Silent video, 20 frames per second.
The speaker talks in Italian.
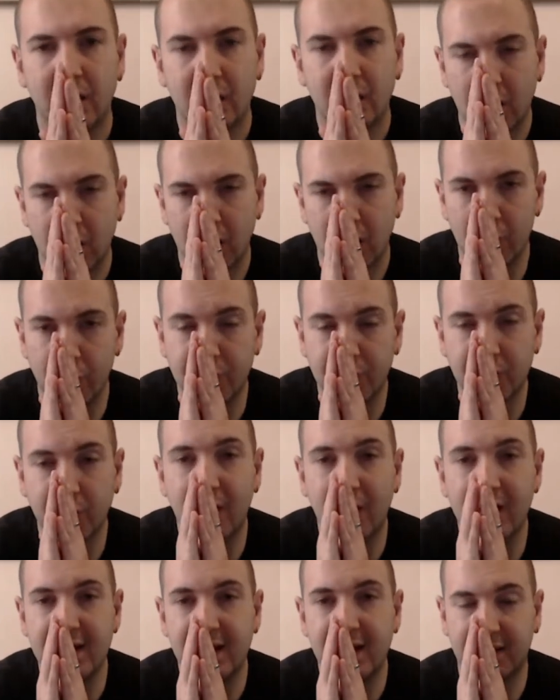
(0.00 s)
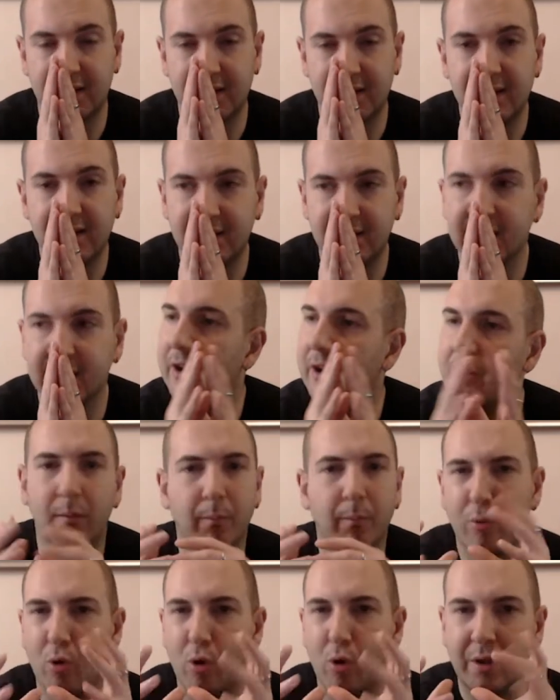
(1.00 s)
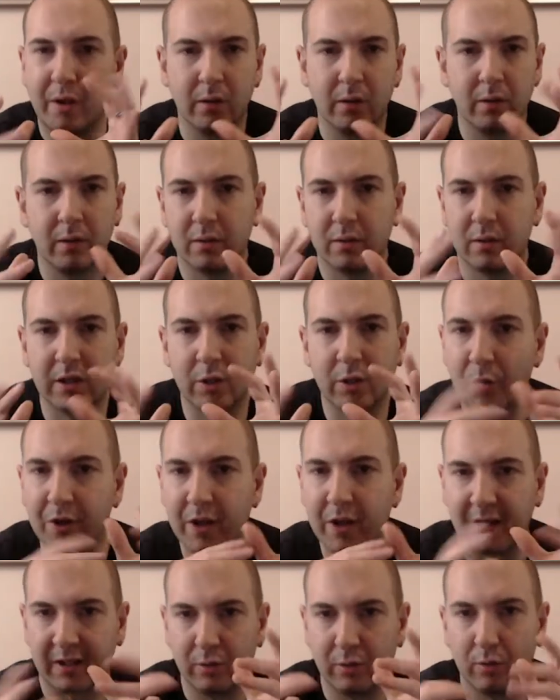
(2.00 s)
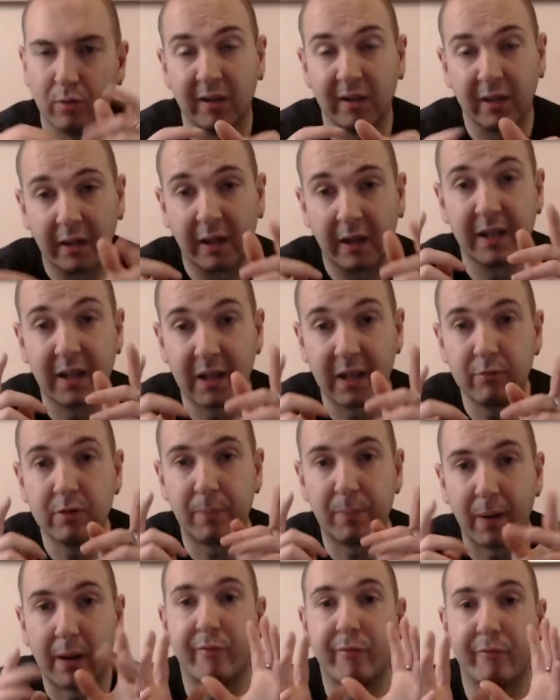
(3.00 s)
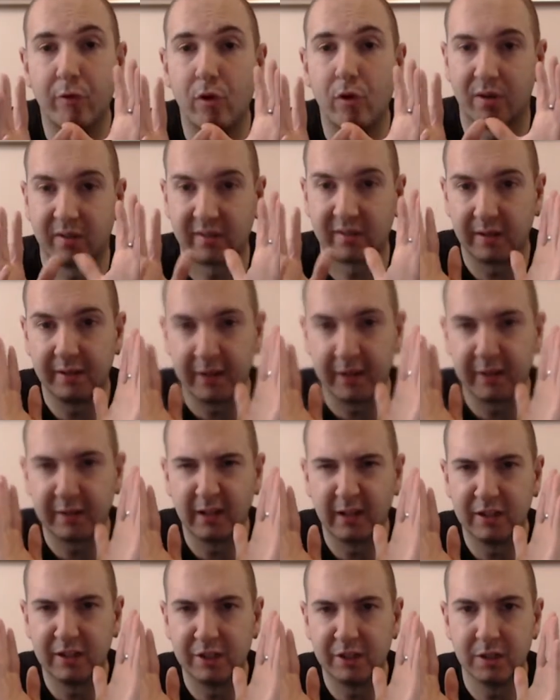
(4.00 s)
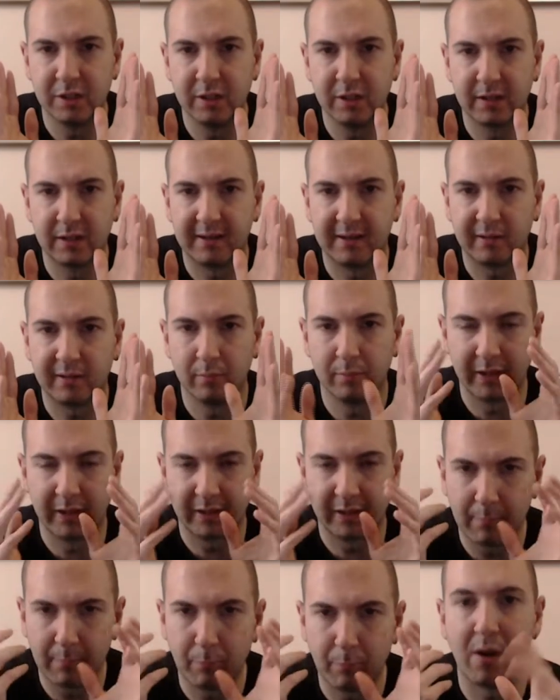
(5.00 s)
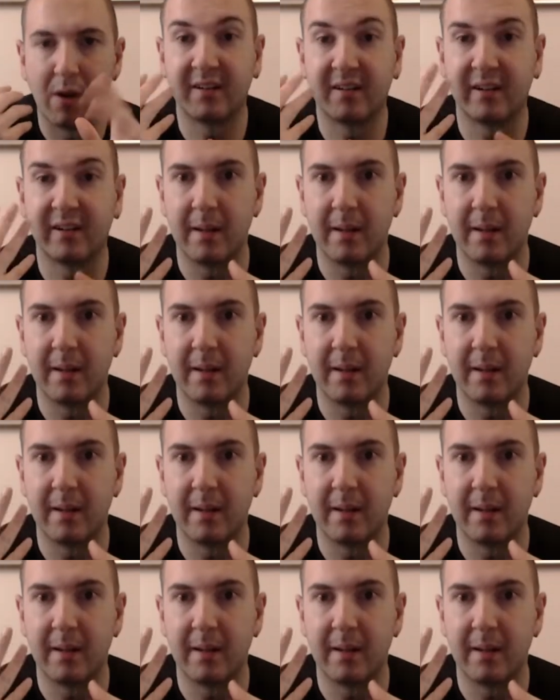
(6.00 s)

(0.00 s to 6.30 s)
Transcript: è uno di quegli artisti che non puoi liquidarti così, che devi per forza andarti a leggere il testo perché può essere